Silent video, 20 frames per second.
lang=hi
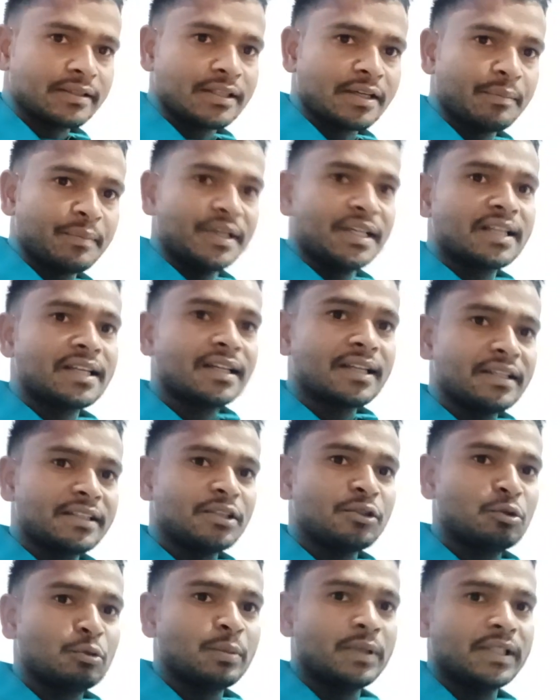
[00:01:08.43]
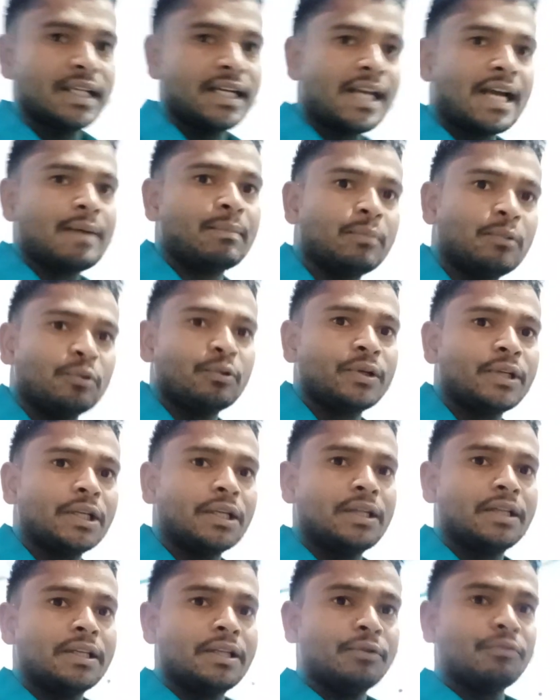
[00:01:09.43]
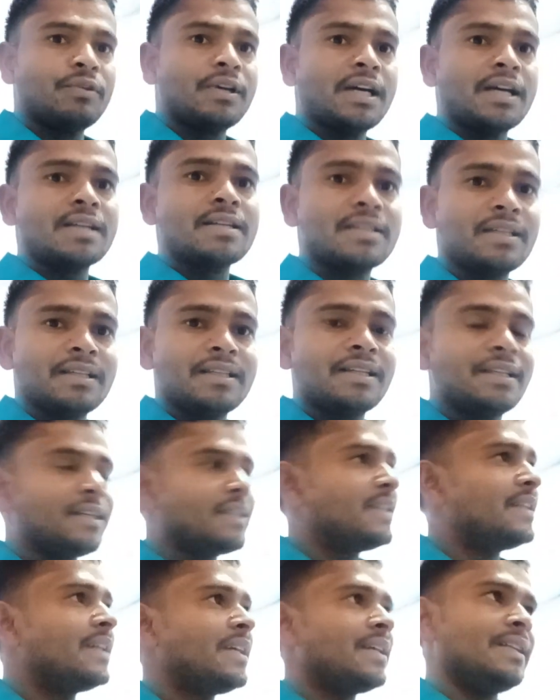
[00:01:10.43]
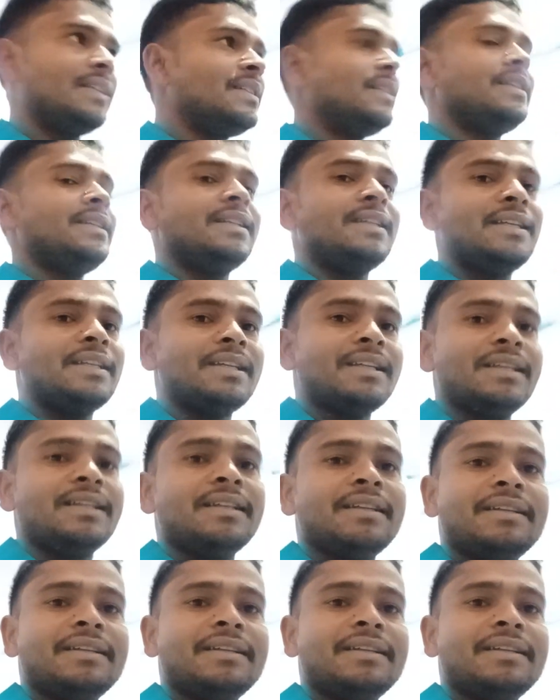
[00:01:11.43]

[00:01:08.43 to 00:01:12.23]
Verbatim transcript: कमेंट करके ज़रूर बताएं आप लोग की कि वहाँ ठंड है या नहीं है